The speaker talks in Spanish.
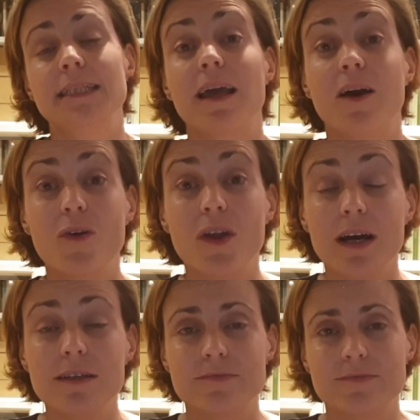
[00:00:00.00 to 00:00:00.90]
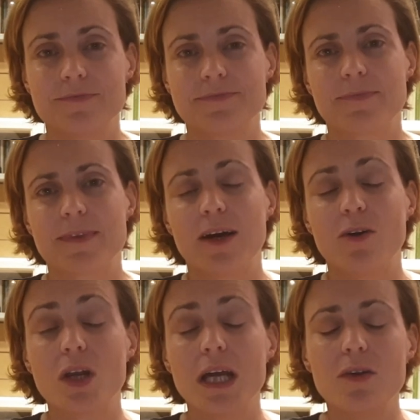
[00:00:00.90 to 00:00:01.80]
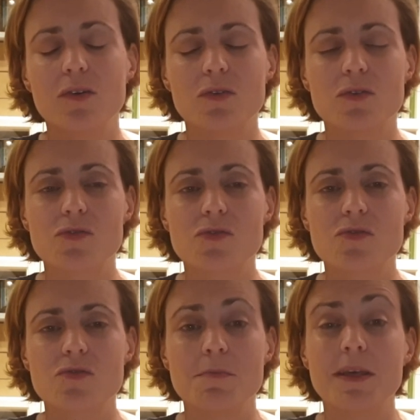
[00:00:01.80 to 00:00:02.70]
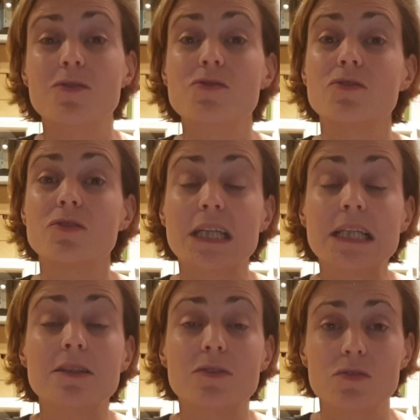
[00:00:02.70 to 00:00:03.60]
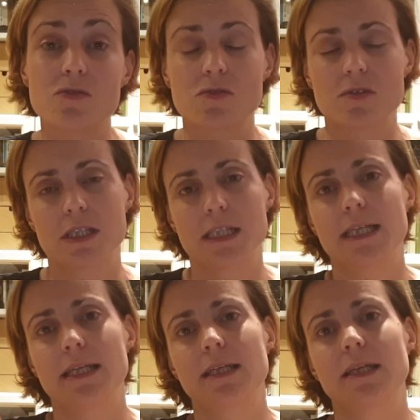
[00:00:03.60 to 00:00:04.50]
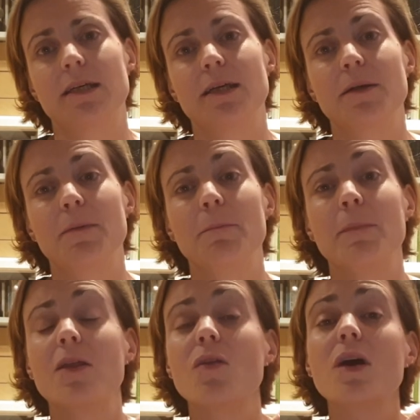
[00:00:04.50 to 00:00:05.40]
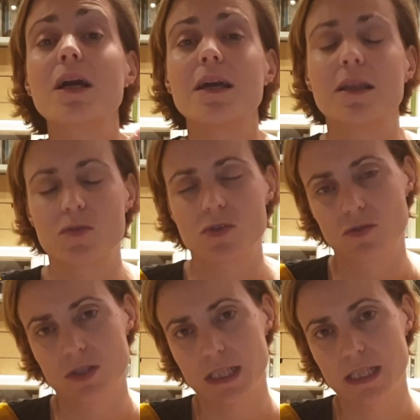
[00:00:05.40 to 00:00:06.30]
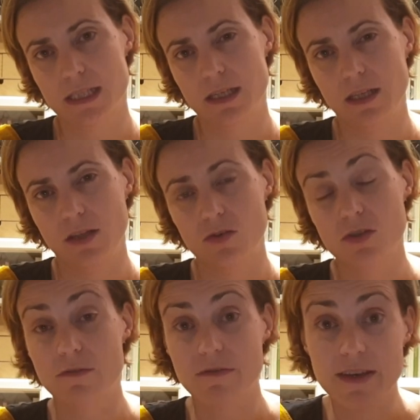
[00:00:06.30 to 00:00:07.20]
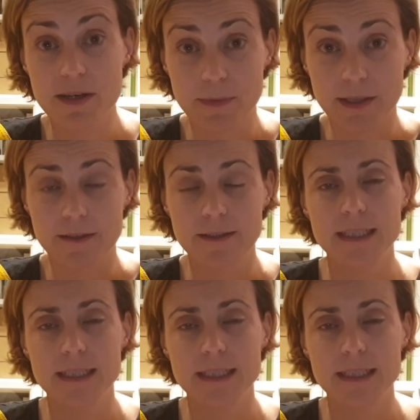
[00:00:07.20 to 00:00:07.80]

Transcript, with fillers: Y ahora, ahora los miedos son tantos. Eh, miedo a que nuestros seres queridos se enfermen,